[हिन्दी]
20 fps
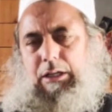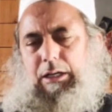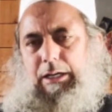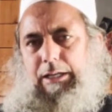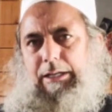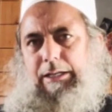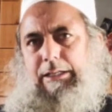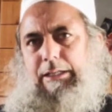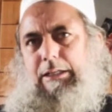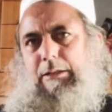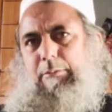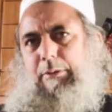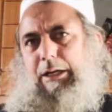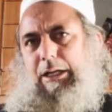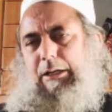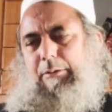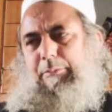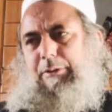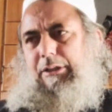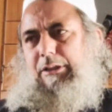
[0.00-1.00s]
हर एक के
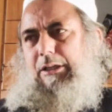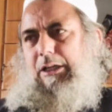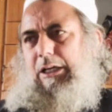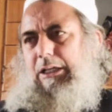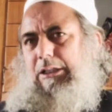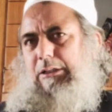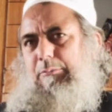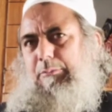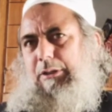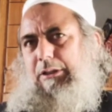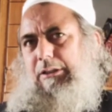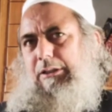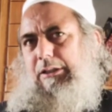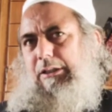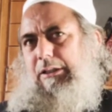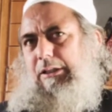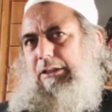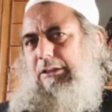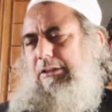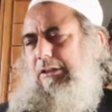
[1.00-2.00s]
बारे में ख्वाहिशमंद
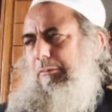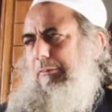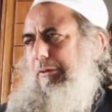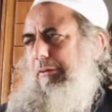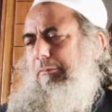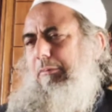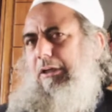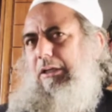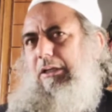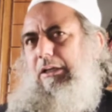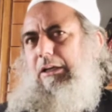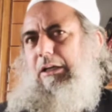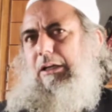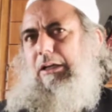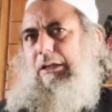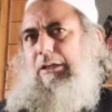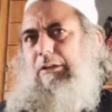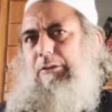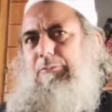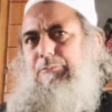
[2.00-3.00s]
थे कि सब ईमान
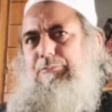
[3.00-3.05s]
लाएं